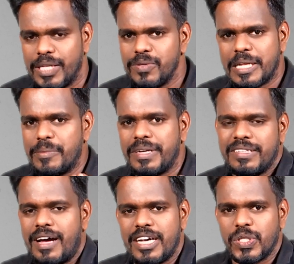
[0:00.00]
அதாவது சில
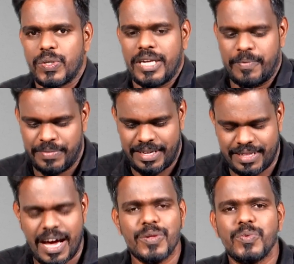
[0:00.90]
பேருக்கு இந்த ஆசை இருக்குல்ல
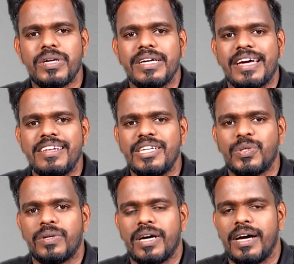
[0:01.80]
ஏதாவது ஒன்று
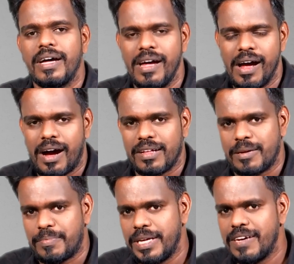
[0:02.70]
இறங்கிட்டோம்னா அதை
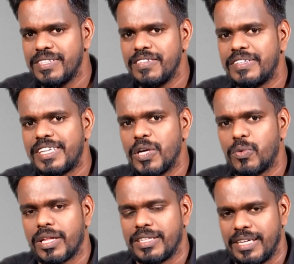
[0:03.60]
அப்படியே வந்து விட்டுறே
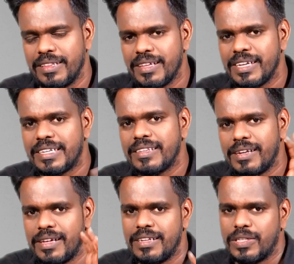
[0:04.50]
கூடாது எந்த
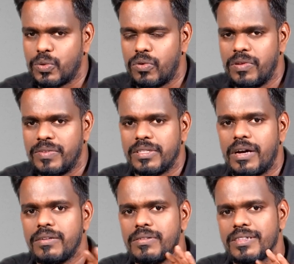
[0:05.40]
இடத்துல அதில் தோல்வி
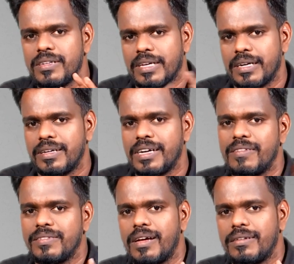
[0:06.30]
வந்தாலும் அதில்
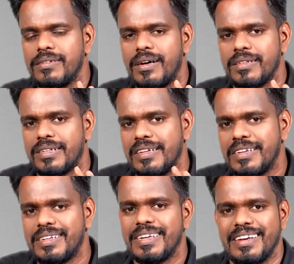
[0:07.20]
சங்கடங்கள் வந்தாலும் அதுக்கு
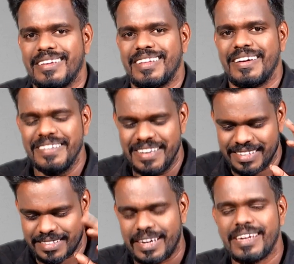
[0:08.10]
நெருக்கடிகள் இருந்தாலும்
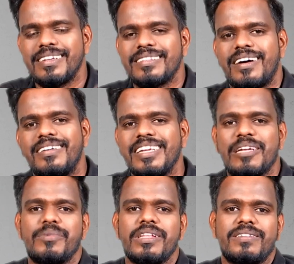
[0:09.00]
தடைகளை தாண்டி
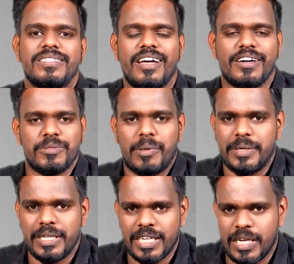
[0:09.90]
நம்ம அதில் வந்தாகணும்
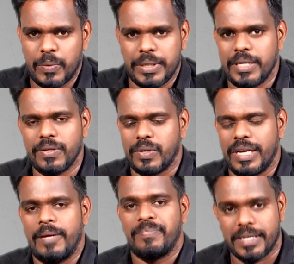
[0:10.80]
அப்படிங்கிற ஒரு எண்ணம்
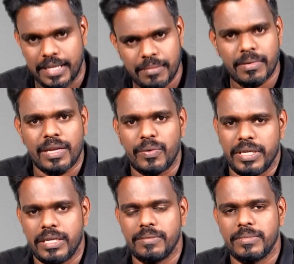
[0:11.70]
இருக்குல்ல அதே மாதிரியான
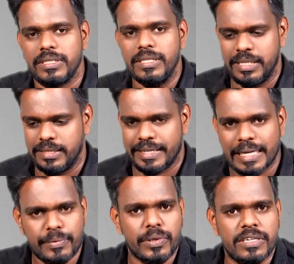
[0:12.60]
ஒரு எண்ணம் வந்து இந்த
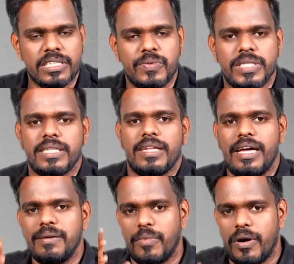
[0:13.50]
கிரிப்டோ கரன்சி
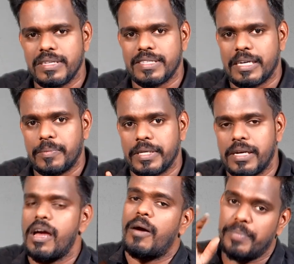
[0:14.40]
விஷயத்தில் மார்க்
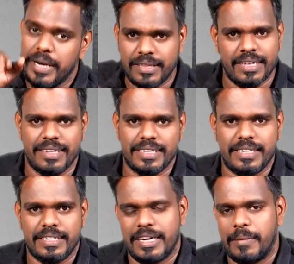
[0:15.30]
ஜக்கப்பகுக்கு அப்போலேருந்து
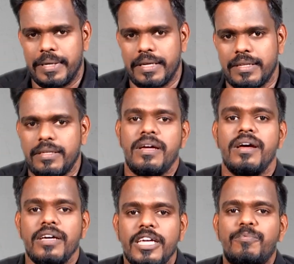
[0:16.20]
இருந்துகிட்டு இருக்கு அப்படிங்கிறது
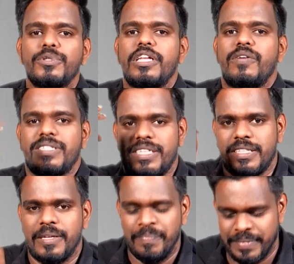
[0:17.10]
இப்போ தெளிவாக
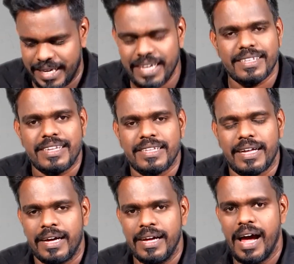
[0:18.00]
தெரியுது ஏன்
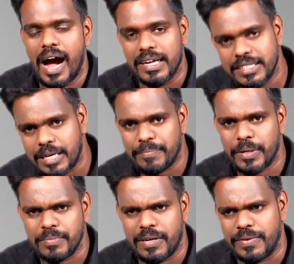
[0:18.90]
தெரியுதுன்னா
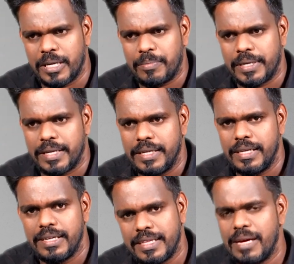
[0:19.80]
அதுக்கப்புறம் அவர் என்ன பண்ணார்
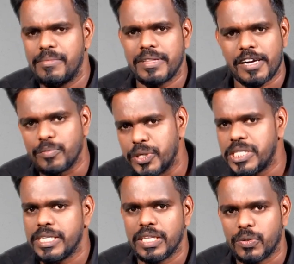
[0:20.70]
இதே மாதிரியான
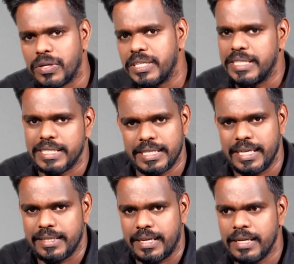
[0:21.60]
முயற்சிகளை தொடர்ந்து
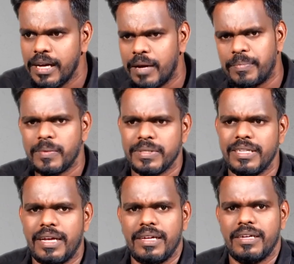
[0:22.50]
எடுத்துக்கிட்டே இருந்தார் அப்புறம்
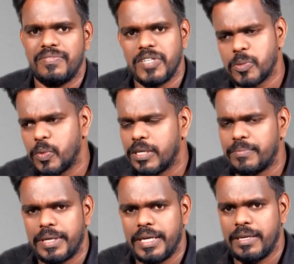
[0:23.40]
வந்து நிறைய ஃபேஸ்புக்
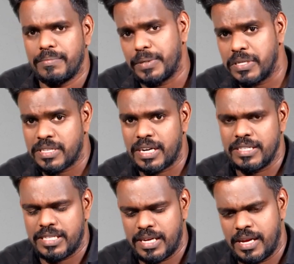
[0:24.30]
கம்பெனி
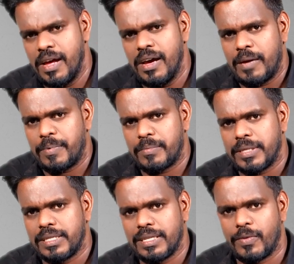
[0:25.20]
பெருசானுச்சு அப்புறம்
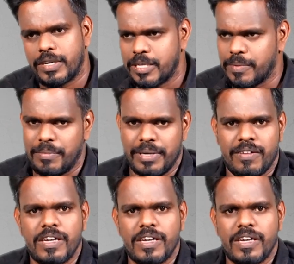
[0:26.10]
பார்த்தீங்கன்னா வாட்ஸ்அப் கம்பெனியை